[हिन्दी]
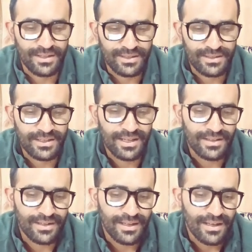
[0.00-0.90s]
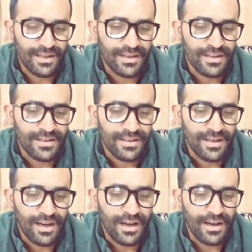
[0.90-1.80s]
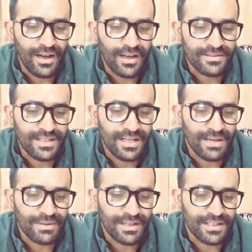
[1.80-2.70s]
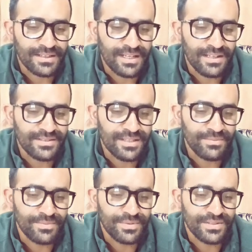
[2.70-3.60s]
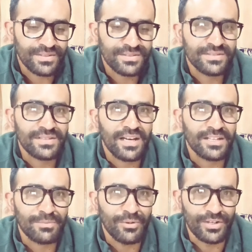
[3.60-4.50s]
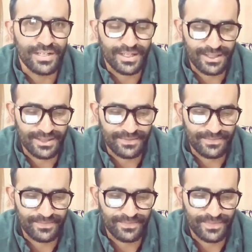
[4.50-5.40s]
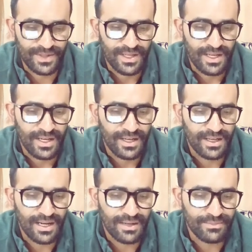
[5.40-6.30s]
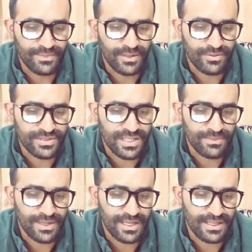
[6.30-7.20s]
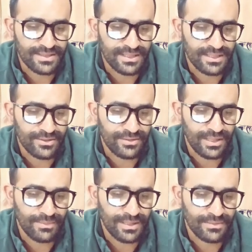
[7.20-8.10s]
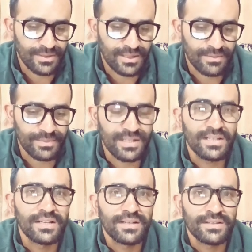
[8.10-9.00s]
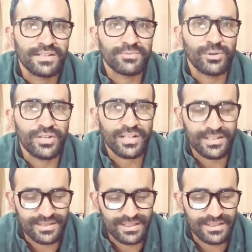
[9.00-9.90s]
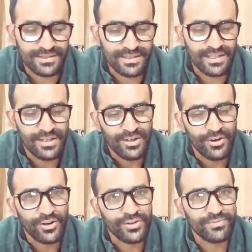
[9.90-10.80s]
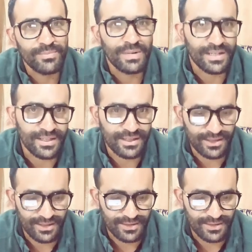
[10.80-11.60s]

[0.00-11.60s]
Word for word: ठीक है जी एस एल आपका कितना है सिर्फ सात पॉइंट का अगर आप बिल्कुल सेफ खेलना चाहते तो आप लगभग अपना दस पॉइंट का एस एल दीजिए और इसमें बैठे रहिए